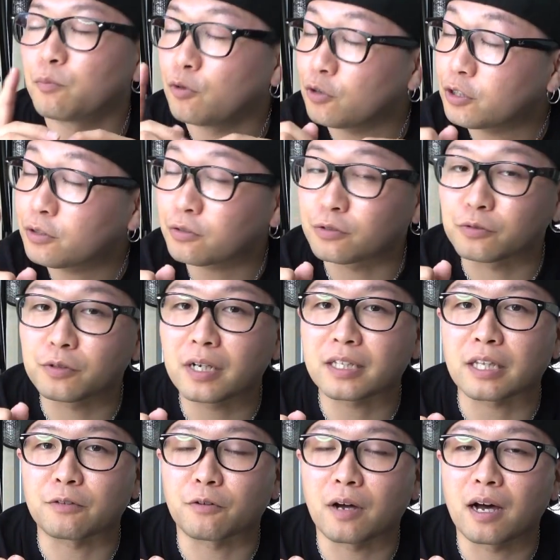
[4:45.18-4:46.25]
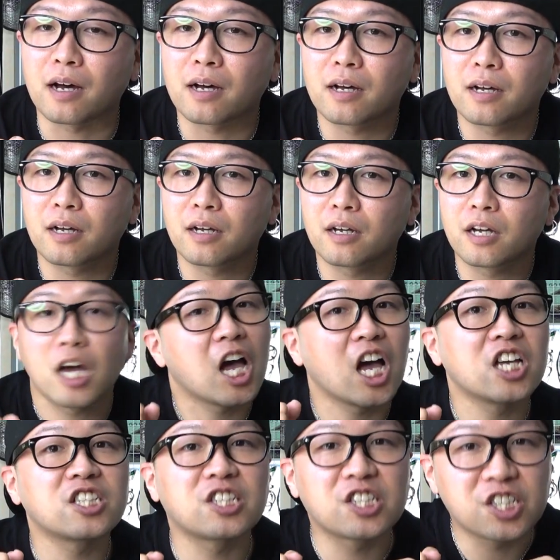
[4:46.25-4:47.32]
もう一つ売れたのが、
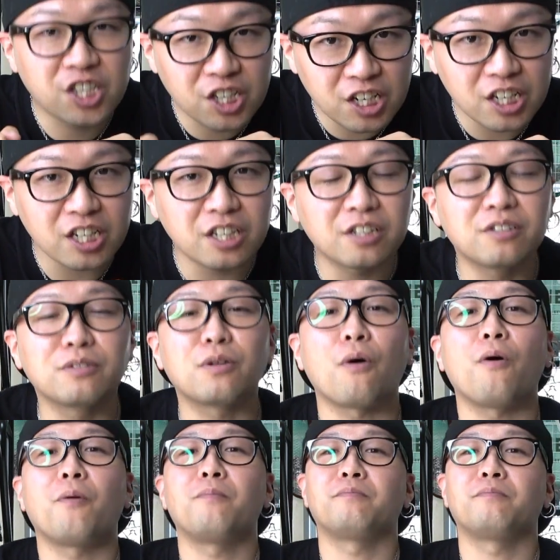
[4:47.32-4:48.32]
シールド。